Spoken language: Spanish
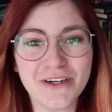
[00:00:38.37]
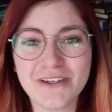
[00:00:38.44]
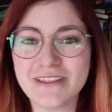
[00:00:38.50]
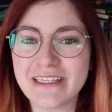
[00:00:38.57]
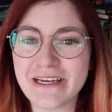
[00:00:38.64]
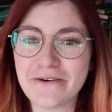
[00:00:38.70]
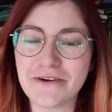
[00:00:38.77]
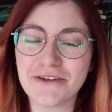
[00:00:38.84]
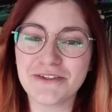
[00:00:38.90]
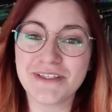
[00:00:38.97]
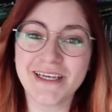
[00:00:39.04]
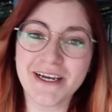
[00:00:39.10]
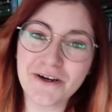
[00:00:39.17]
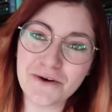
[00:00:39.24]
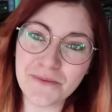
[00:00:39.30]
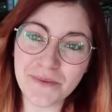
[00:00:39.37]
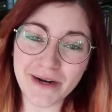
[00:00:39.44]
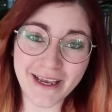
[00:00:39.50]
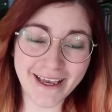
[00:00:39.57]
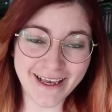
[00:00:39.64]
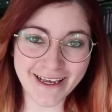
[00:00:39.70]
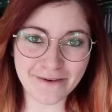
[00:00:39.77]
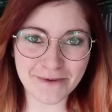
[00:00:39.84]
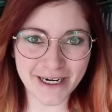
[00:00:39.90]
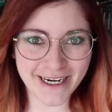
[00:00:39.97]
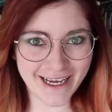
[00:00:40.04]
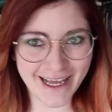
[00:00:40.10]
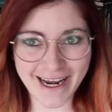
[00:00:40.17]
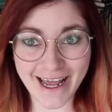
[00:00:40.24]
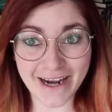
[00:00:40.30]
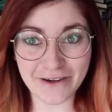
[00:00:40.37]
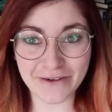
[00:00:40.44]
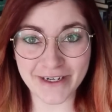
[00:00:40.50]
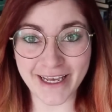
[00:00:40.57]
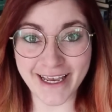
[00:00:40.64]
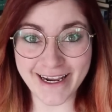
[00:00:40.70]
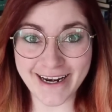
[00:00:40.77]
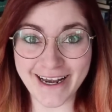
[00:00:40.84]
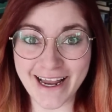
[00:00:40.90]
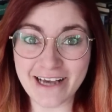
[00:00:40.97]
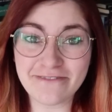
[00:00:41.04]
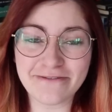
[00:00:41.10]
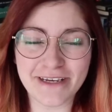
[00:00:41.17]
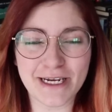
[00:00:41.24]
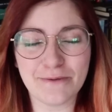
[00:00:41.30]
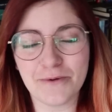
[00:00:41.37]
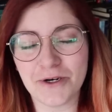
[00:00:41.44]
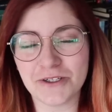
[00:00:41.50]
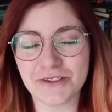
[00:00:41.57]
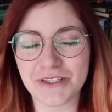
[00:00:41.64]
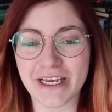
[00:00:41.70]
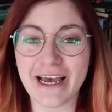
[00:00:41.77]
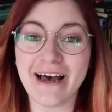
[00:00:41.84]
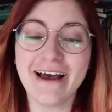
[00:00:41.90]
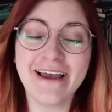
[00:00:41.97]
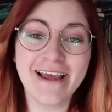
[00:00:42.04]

los libros que compré y que me regalaron en la Filbo, o sea,